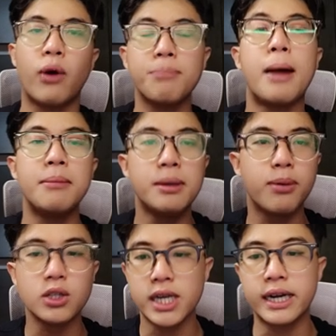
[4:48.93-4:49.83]
khoảng 70
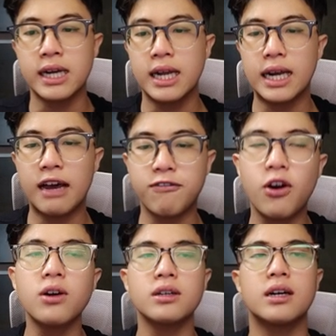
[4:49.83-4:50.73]
blockchain là
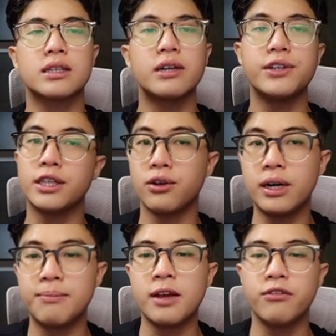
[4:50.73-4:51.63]
fork uh, từ
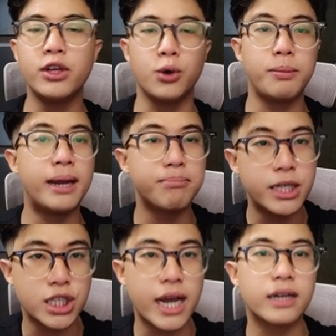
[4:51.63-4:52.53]
Ethereum. Ví dụ BNB
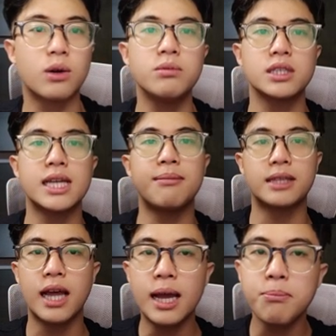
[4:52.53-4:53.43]
Chain cũng được xem là
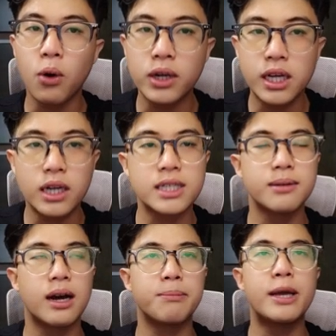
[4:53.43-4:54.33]
thế, Polygon
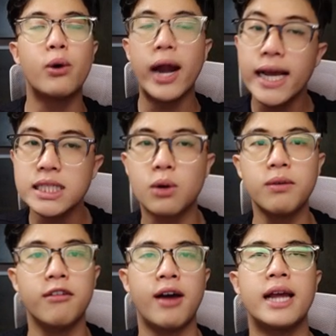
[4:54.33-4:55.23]
ở uh, POS cũng
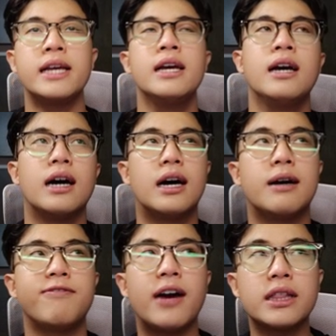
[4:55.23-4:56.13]
là vậy uh,
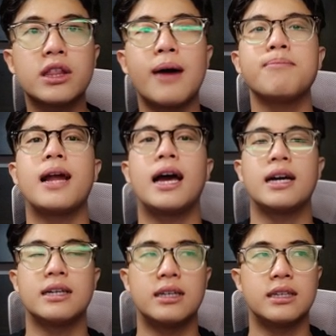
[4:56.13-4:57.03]
Phantom nè
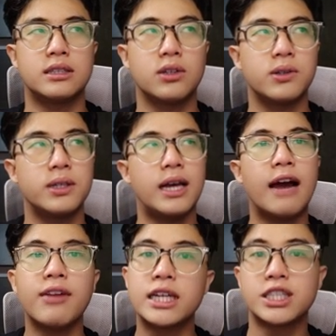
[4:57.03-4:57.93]
uh, rồi
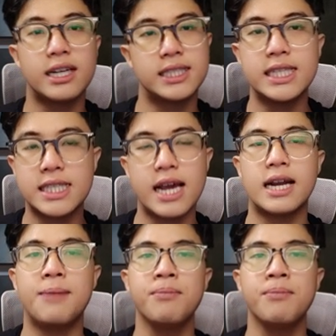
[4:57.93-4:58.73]
Avalanche Keychain nè